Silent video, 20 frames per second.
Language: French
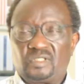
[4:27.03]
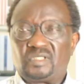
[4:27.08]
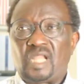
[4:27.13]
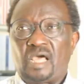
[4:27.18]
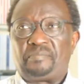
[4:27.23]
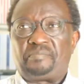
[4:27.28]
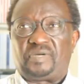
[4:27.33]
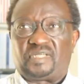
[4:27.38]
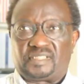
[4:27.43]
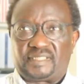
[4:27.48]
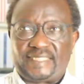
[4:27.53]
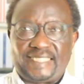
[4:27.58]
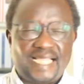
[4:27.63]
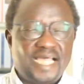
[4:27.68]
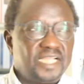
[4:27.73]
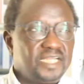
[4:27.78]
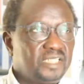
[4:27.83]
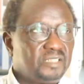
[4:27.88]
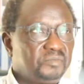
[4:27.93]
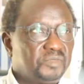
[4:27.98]
la pensée
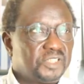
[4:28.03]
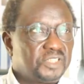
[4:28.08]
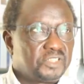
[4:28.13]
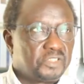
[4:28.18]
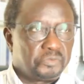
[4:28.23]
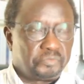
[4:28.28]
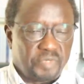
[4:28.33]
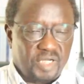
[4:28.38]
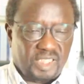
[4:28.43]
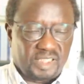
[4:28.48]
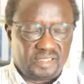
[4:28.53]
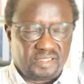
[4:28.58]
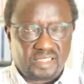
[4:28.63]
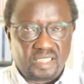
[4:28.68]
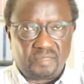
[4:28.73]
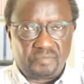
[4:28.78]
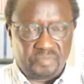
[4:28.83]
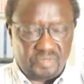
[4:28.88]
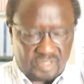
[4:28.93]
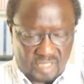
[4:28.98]
animiste par
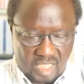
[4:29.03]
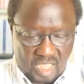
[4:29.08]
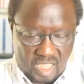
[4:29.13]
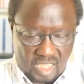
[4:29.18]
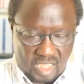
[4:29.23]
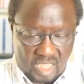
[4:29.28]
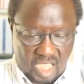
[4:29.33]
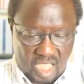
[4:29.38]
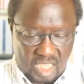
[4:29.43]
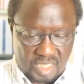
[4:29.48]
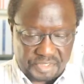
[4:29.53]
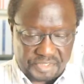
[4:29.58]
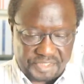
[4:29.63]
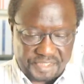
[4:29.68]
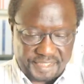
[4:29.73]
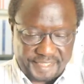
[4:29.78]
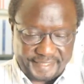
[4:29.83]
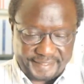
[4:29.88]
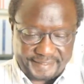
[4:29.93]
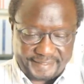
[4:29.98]
exemple, a
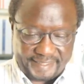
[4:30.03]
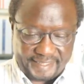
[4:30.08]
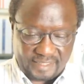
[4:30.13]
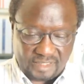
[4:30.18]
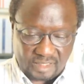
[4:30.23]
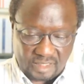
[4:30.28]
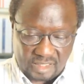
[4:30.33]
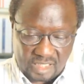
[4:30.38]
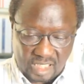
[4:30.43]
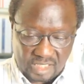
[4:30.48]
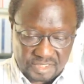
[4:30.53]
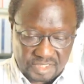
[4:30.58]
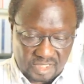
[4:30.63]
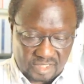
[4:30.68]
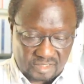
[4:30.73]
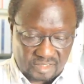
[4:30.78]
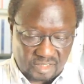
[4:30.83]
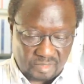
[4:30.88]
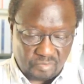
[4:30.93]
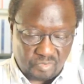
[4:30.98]
été intégrée dans
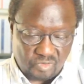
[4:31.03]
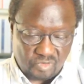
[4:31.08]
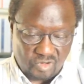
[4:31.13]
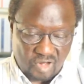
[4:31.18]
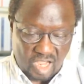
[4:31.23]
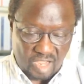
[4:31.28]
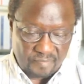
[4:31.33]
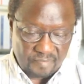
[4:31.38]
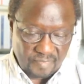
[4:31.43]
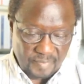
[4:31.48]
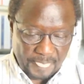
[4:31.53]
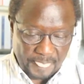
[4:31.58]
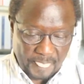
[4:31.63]
certains programmes.